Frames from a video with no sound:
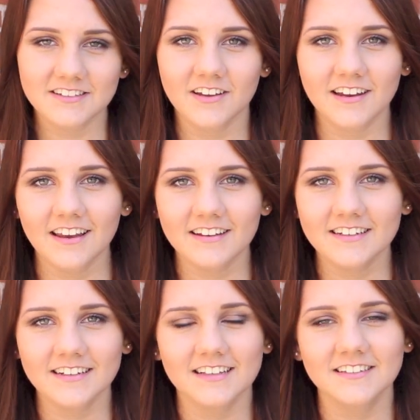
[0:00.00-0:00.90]
Also an alle,
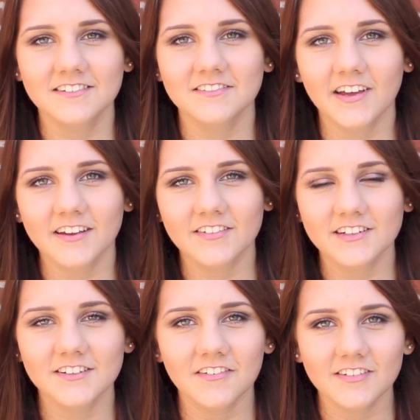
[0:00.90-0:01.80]
die da sind, werden
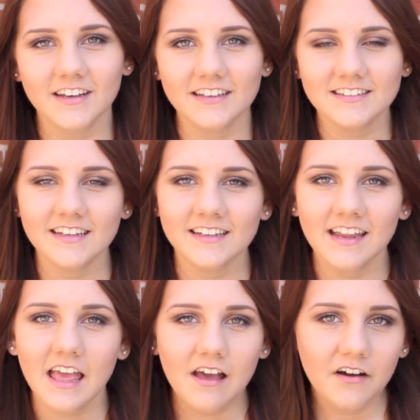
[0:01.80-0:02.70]
wir uns hoffentlich
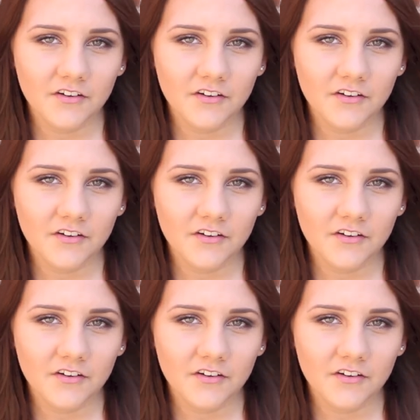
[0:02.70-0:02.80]
sehen